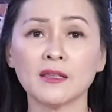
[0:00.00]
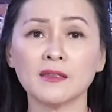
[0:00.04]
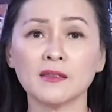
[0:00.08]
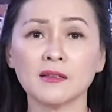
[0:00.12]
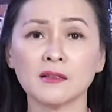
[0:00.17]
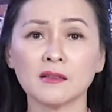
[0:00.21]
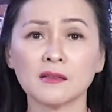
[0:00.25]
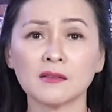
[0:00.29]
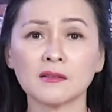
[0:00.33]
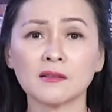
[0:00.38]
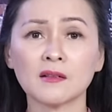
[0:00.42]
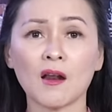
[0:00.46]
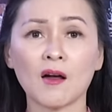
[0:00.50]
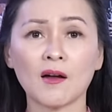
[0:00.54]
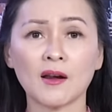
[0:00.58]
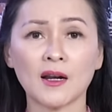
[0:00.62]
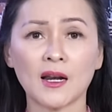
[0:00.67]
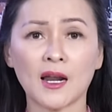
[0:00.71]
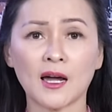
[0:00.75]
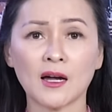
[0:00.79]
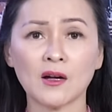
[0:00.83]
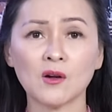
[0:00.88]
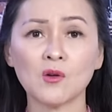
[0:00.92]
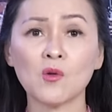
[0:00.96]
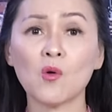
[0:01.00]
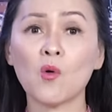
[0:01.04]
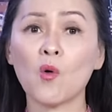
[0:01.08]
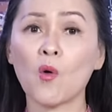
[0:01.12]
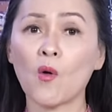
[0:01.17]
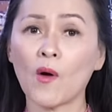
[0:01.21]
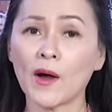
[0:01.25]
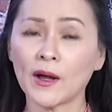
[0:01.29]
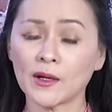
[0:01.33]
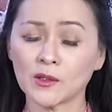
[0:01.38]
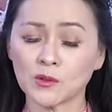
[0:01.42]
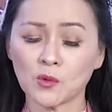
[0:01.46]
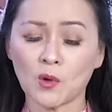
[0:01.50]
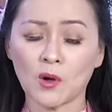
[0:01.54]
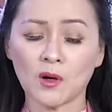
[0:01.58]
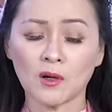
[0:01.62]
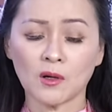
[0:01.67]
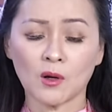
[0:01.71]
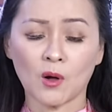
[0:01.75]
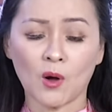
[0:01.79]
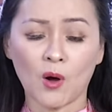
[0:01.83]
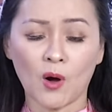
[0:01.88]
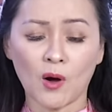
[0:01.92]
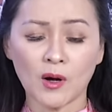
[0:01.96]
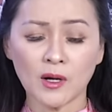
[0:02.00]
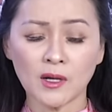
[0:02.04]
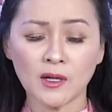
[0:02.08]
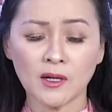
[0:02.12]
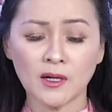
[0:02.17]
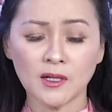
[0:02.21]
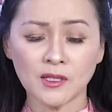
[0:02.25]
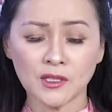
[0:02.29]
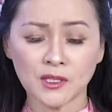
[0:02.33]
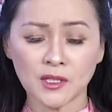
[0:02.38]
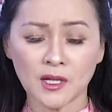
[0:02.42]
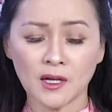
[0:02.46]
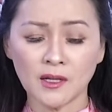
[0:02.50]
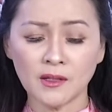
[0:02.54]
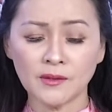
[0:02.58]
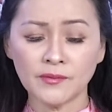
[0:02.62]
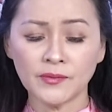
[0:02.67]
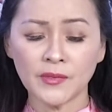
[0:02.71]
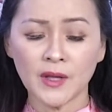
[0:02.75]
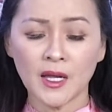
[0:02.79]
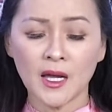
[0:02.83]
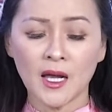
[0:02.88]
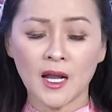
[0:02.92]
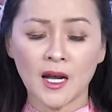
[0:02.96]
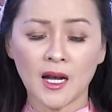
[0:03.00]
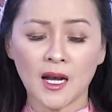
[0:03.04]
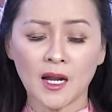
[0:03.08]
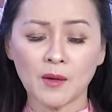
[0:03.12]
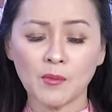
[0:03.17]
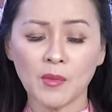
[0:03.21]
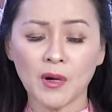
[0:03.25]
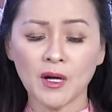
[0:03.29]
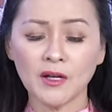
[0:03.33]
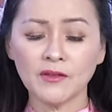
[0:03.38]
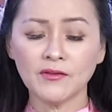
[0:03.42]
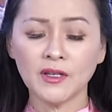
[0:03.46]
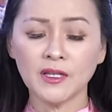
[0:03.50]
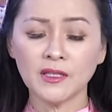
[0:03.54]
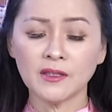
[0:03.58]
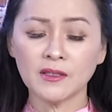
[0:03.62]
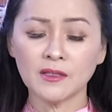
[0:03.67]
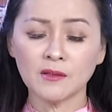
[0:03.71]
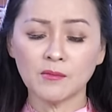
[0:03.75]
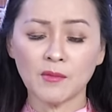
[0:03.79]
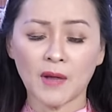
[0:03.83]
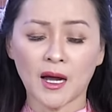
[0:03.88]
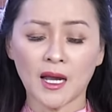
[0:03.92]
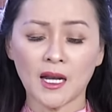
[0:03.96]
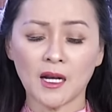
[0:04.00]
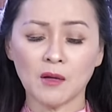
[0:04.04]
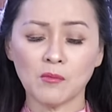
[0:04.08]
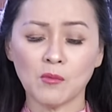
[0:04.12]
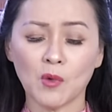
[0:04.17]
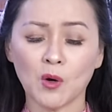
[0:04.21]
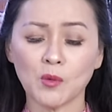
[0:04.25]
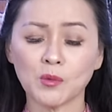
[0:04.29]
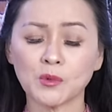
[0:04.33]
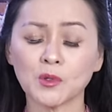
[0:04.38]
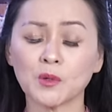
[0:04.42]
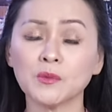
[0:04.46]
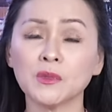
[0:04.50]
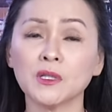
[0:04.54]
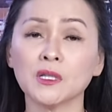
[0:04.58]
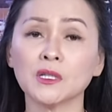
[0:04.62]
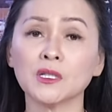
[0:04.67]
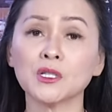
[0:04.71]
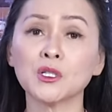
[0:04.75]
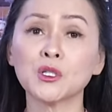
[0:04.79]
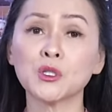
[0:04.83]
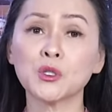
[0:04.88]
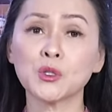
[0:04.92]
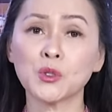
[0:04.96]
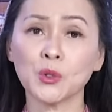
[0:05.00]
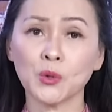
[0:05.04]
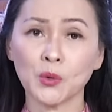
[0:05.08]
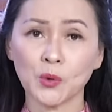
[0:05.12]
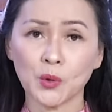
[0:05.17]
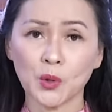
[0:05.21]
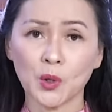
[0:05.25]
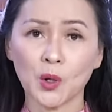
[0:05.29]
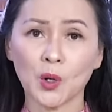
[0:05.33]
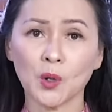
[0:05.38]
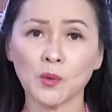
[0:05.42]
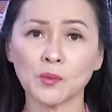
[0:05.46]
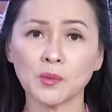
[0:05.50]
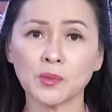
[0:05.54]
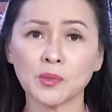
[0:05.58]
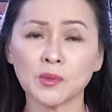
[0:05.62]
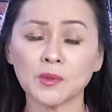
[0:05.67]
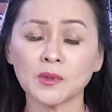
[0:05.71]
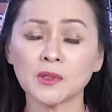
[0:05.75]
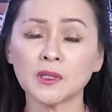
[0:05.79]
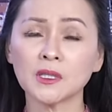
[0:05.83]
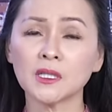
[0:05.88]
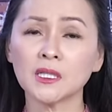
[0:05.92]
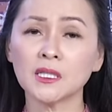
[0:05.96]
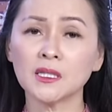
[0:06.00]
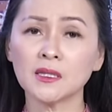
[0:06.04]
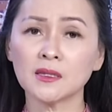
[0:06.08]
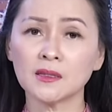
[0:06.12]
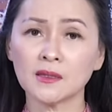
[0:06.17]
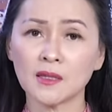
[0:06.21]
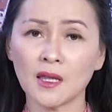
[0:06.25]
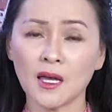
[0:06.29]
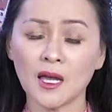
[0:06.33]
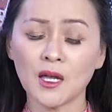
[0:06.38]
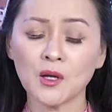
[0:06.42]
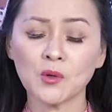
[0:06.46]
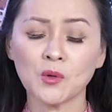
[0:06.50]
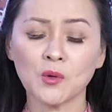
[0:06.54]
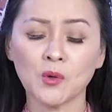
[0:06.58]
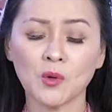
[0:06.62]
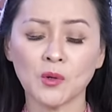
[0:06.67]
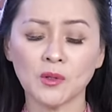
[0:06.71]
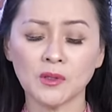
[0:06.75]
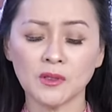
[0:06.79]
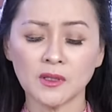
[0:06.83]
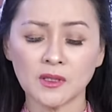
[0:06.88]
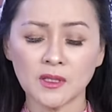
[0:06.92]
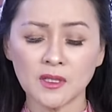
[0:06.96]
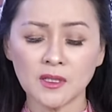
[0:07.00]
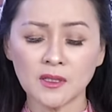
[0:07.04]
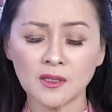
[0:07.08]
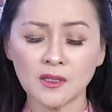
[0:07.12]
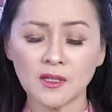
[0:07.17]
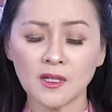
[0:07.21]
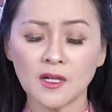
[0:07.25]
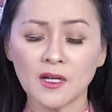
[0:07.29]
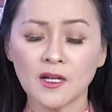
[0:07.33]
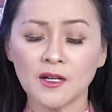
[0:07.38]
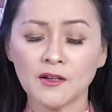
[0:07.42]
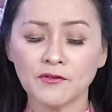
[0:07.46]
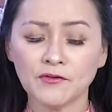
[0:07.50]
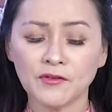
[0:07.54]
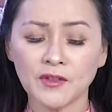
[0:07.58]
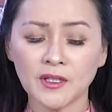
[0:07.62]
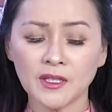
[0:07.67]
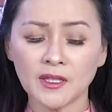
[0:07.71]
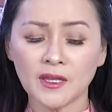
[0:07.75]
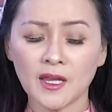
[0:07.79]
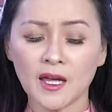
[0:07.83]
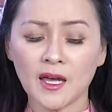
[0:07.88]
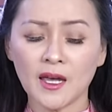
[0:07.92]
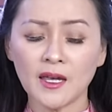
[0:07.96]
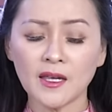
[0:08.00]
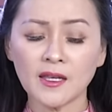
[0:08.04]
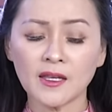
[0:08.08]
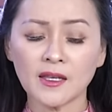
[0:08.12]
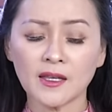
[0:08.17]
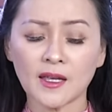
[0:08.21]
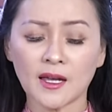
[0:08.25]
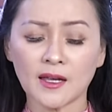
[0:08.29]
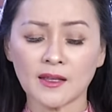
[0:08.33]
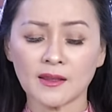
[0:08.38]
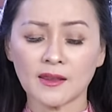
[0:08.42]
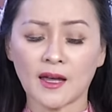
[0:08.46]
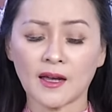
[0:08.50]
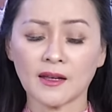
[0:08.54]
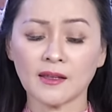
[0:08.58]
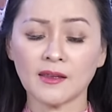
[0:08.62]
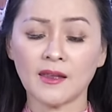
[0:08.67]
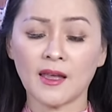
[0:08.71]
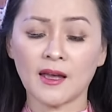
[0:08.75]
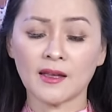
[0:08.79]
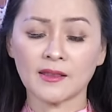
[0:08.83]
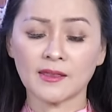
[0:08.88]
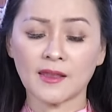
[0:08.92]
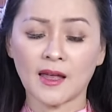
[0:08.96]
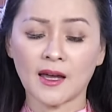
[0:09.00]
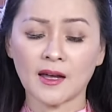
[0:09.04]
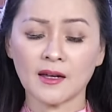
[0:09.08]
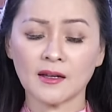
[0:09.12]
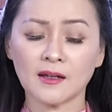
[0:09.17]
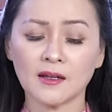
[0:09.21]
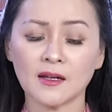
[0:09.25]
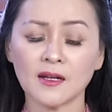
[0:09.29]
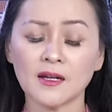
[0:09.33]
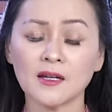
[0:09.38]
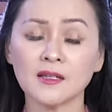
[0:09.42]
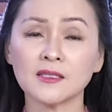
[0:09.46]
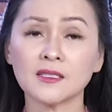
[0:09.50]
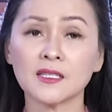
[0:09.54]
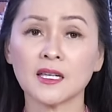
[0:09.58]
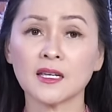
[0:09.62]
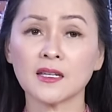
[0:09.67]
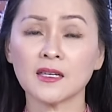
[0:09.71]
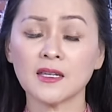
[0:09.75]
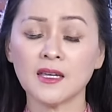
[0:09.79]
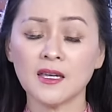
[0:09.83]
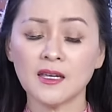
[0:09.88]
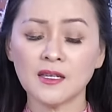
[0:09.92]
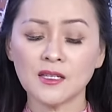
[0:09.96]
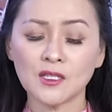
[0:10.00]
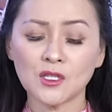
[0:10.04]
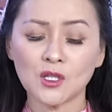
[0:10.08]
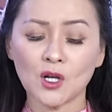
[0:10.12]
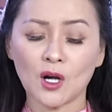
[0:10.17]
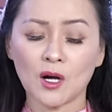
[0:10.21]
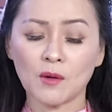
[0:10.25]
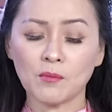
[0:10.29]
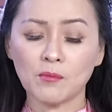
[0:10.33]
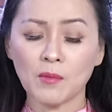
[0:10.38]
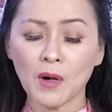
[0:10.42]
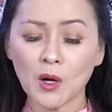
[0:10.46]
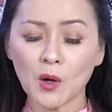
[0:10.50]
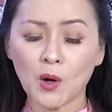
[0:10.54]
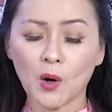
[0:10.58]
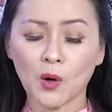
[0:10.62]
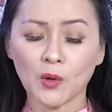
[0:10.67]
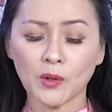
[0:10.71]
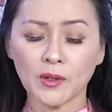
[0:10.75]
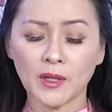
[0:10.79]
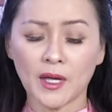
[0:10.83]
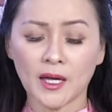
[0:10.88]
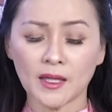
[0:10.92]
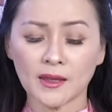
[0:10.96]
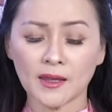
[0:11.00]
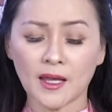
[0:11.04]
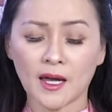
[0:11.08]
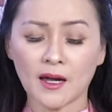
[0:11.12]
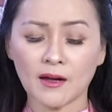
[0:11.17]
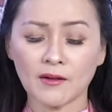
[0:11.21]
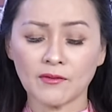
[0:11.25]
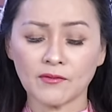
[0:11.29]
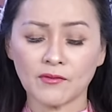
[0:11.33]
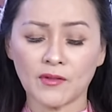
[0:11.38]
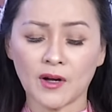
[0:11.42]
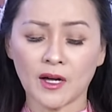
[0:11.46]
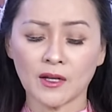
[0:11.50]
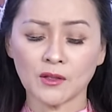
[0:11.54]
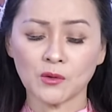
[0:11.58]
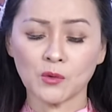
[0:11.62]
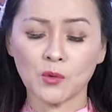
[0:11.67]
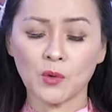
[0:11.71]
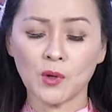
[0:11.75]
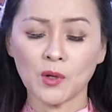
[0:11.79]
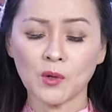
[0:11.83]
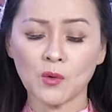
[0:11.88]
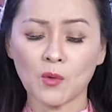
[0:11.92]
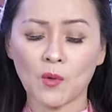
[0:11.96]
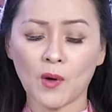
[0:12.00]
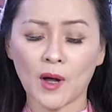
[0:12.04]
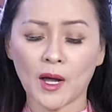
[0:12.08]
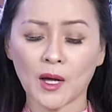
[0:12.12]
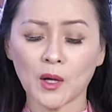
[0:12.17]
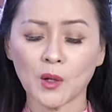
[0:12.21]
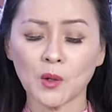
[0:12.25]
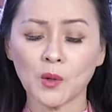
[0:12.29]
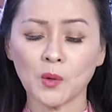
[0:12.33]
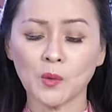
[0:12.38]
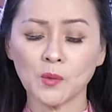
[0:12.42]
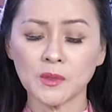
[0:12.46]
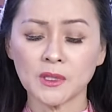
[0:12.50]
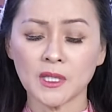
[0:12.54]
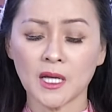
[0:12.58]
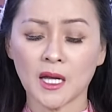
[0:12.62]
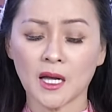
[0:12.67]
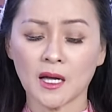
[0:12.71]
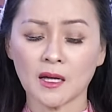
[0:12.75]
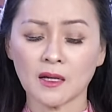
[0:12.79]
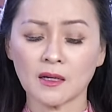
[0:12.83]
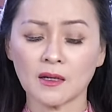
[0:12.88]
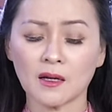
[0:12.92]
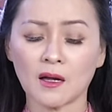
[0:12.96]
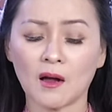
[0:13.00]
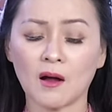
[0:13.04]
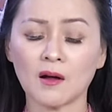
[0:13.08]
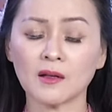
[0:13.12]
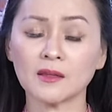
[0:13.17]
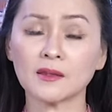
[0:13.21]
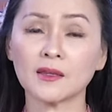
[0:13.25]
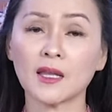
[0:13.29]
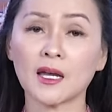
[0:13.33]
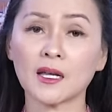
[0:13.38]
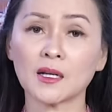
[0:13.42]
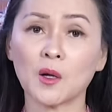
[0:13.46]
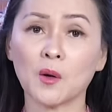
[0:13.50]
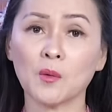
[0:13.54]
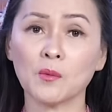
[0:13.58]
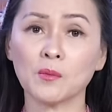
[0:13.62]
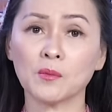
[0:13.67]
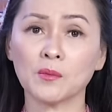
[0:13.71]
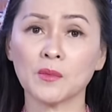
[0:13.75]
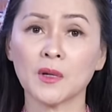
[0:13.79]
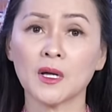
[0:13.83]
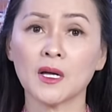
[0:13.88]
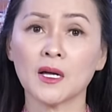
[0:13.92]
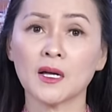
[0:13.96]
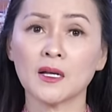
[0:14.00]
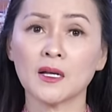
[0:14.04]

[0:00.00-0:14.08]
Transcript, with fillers: là những lo lắng hoàn toàn có cơ sở là bởi vì thương mại là một trong những trụ cột kinh tế của nước Đức. Vì thế căng thẳng gia tăng sẽ khiến cho bất ổn gia tăng và thuế quan cũng sẽ có tác động